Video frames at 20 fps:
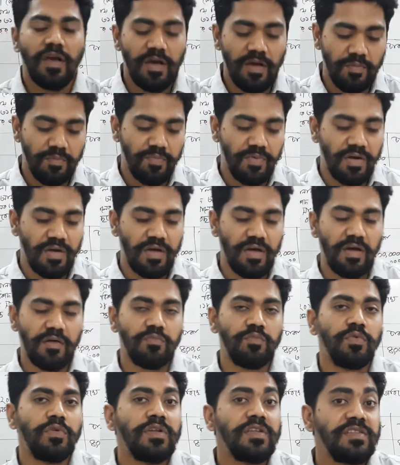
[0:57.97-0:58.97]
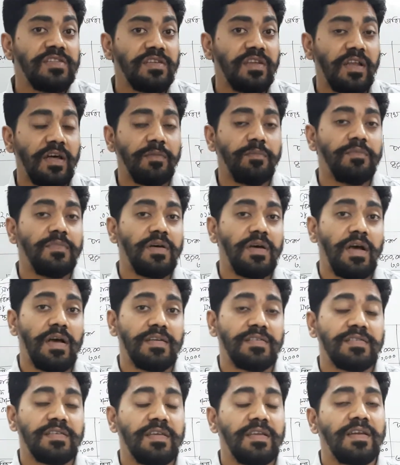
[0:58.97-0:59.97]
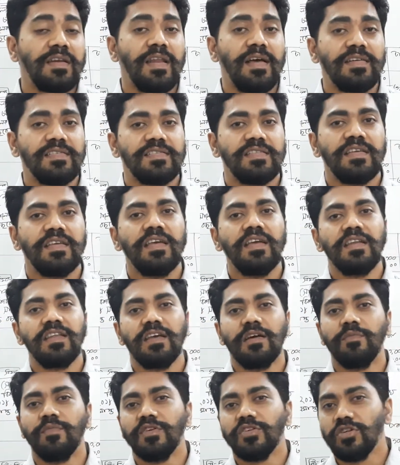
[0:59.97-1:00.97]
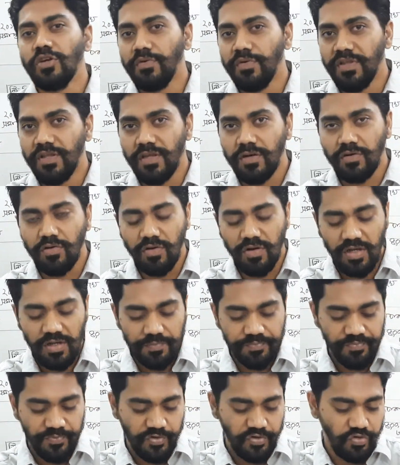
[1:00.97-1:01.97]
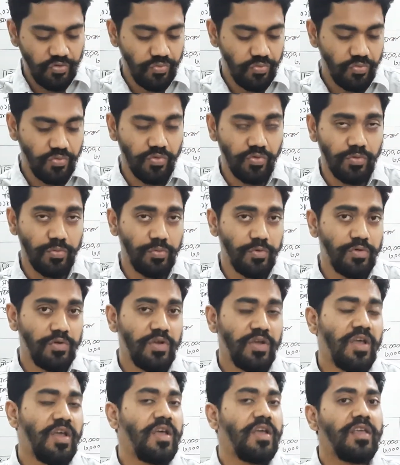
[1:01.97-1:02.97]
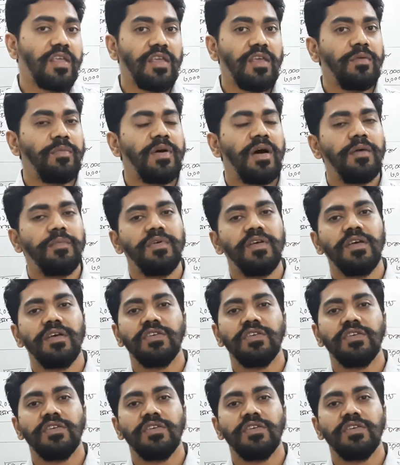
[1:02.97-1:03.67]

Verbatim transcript: আমরা বলেছিলাম আজকের ক্লাস থেকে এটি আমরা সমাধান করা শুরু করব কিভাবে